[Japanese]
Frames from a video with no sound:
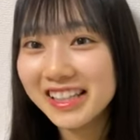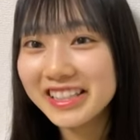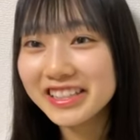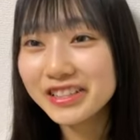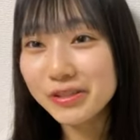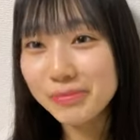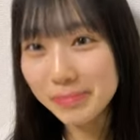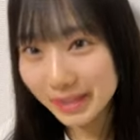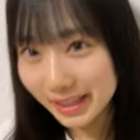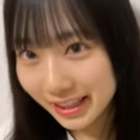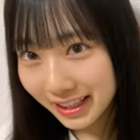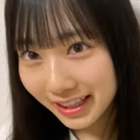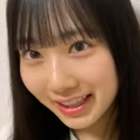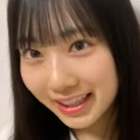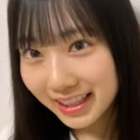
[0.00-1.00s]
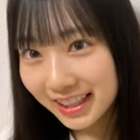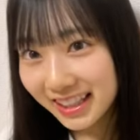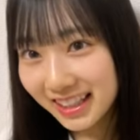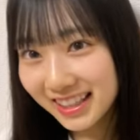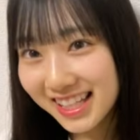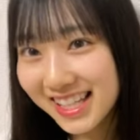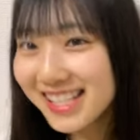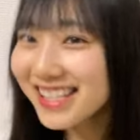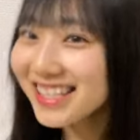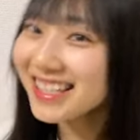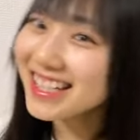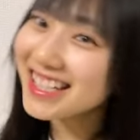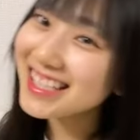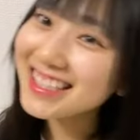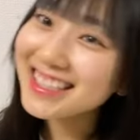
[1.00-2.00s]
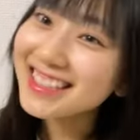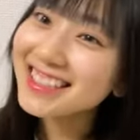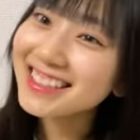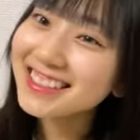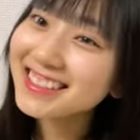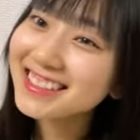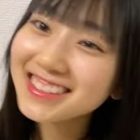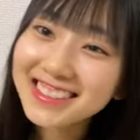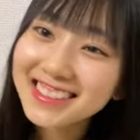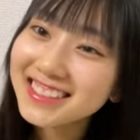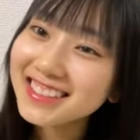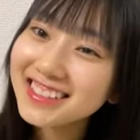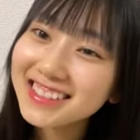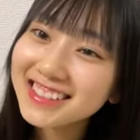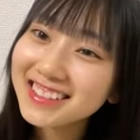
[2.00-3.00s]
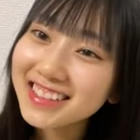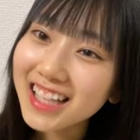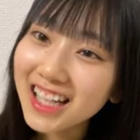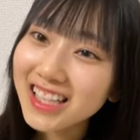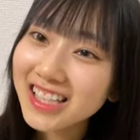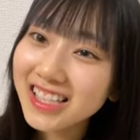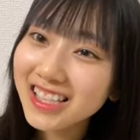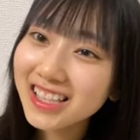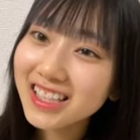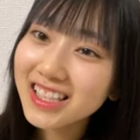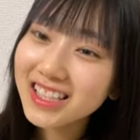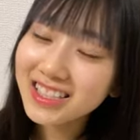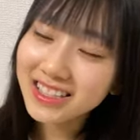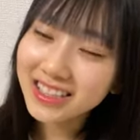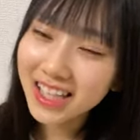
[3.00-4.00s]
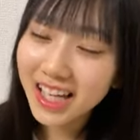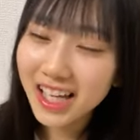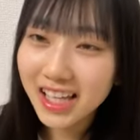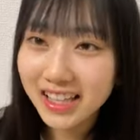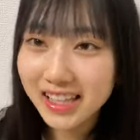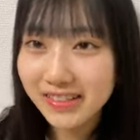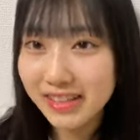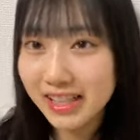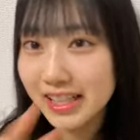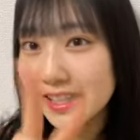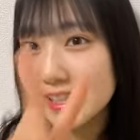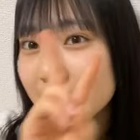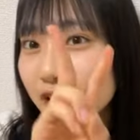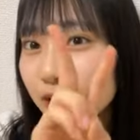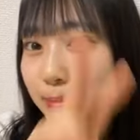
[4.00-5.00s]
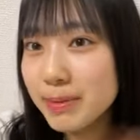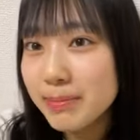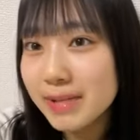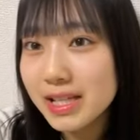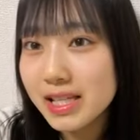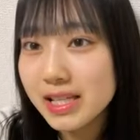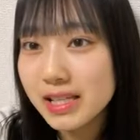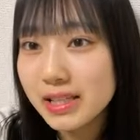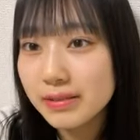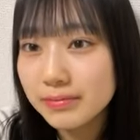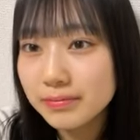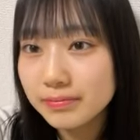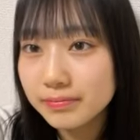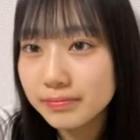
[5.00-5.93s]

リンクコピー大切らしいあ時間ですあではランキング読みます